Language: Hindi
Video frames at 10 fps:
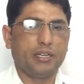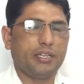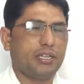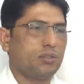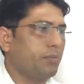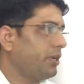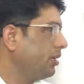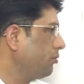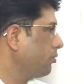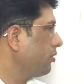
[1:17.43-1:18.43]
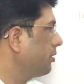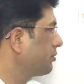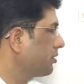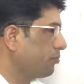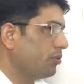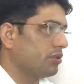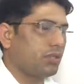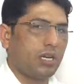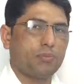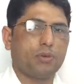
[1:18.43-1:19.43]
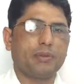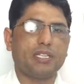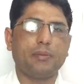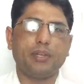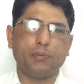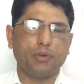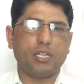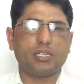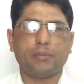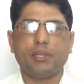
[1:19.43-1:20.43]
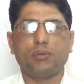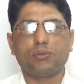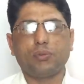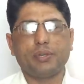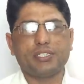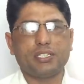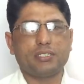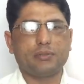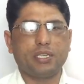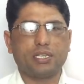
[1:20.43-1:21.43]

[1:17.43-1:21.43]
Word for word: ठीक है तो मैंने उनको ये आपको पता है मैंने बोला था मैंने उनको मैसेज